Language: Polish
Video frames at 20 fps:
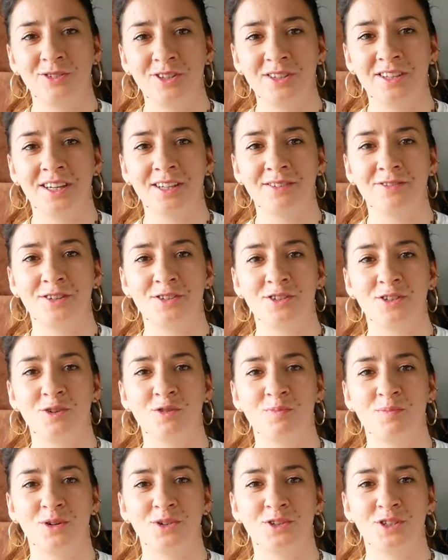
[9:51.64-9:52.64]
No jednak w
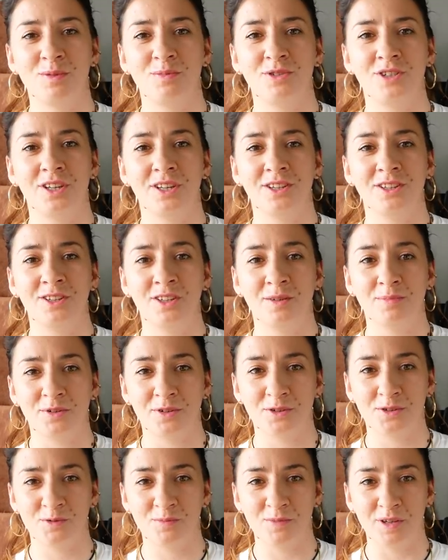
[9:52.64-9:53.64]
języku polskim się nie
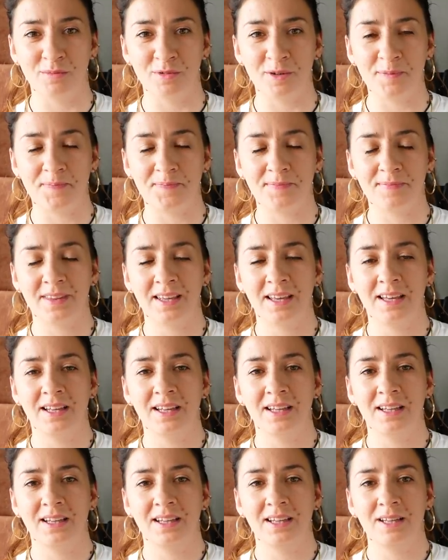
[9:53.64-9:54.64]
porozumiemy.
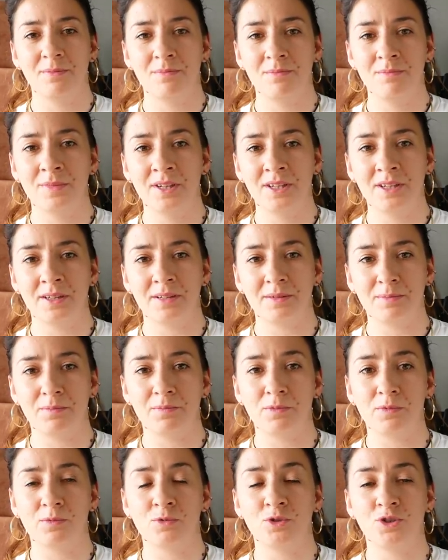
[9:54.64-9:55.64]
My
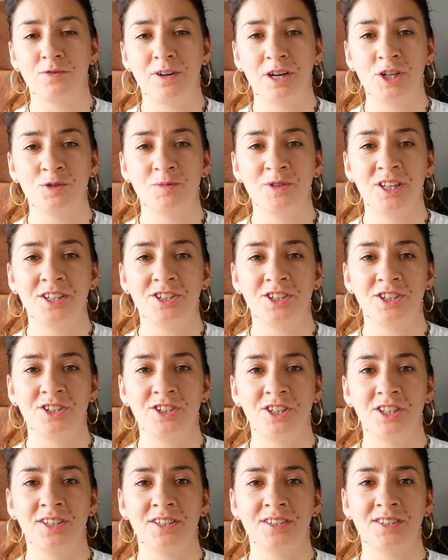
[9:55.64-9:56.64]
używaliśmy
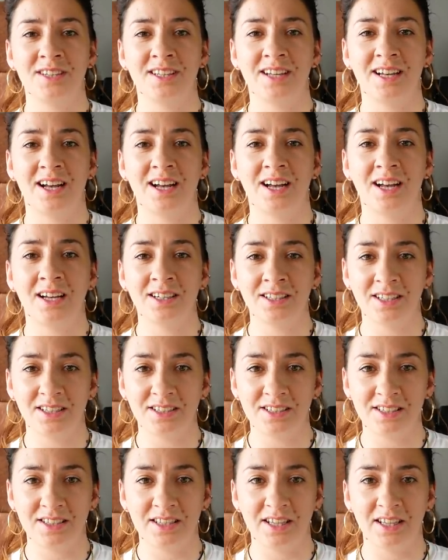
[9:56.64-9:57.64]
najczęściej języka
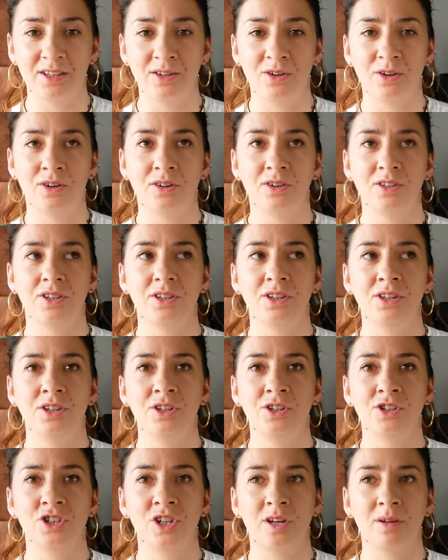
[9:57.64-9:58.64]
angielskiego
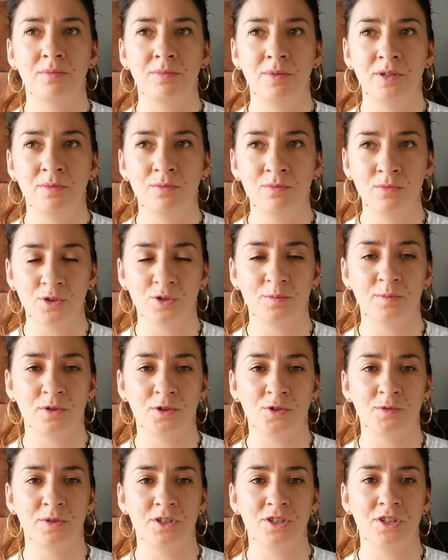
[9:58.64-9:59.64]
i żeby móc
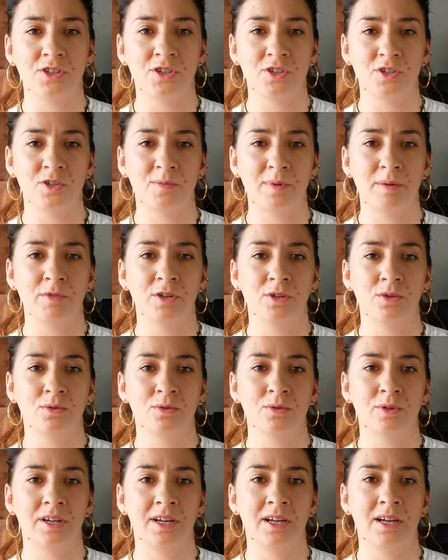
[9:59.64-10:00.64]
porozumieć się z osobami,
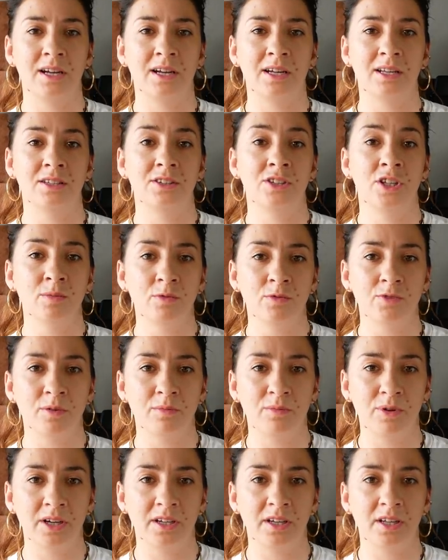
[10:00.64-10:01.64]
które nie
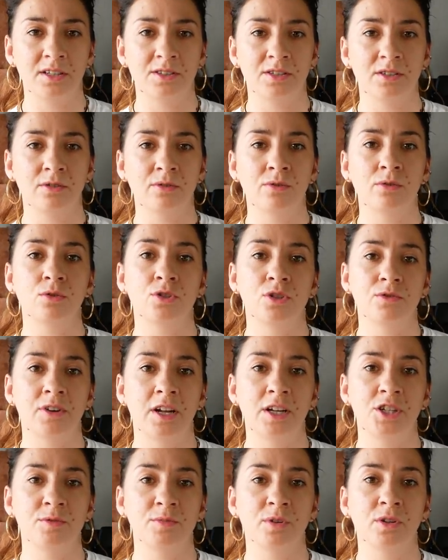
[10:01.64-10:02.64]
mówią po angielsku,
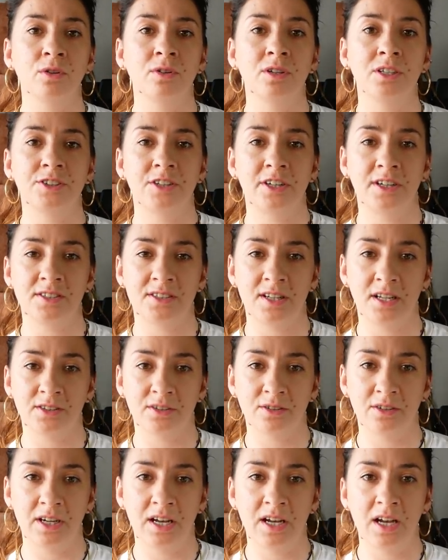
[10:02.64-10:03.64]
używaliśmy Google
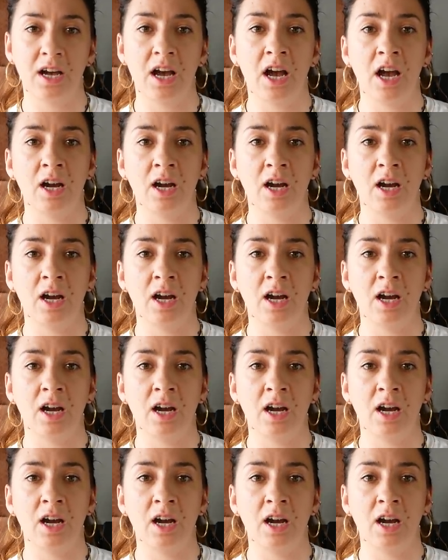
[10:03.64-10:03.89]
Translatora